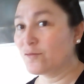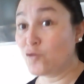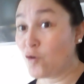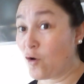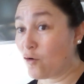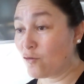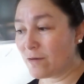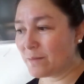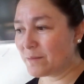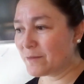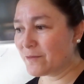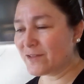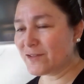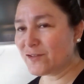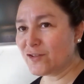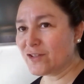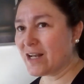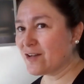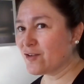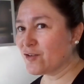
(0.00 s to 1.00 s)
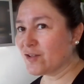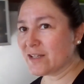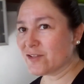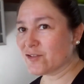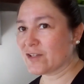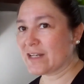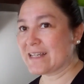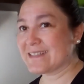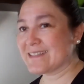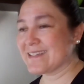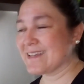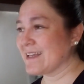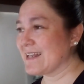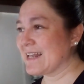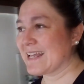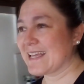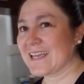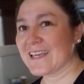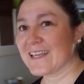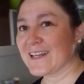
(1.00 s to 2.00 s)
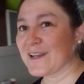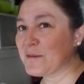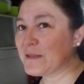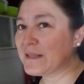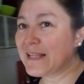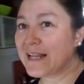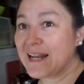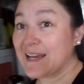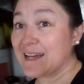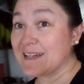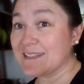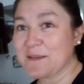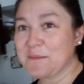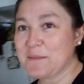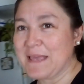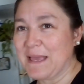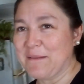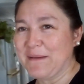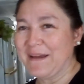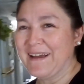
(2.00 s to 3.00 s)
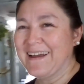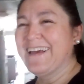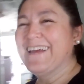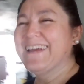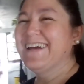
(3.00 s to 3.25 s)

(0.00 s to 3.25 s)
toda una profesional corazón, así que la que quiera pintar la casa me llama.